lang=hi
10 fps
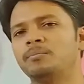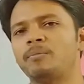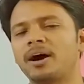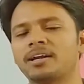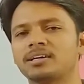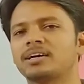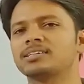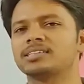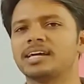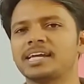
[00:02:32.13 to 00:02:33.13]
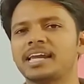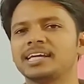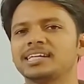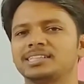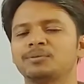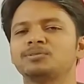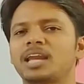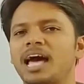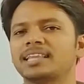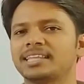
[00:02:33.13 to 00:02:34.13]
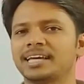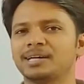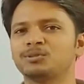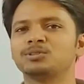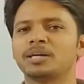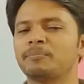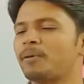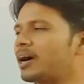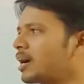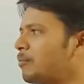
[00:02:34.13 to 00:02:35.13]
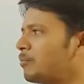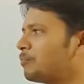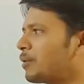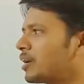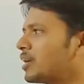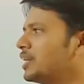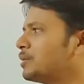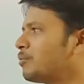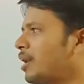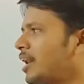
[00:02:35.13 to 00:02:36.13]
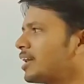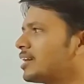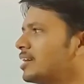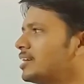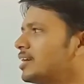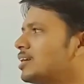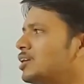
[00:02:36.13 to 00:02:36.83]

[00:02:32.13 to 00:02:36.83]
बर्न करते हैं यानी कि जब जलाते हैं उसे पक्का पक्की ईट बनाने के लिए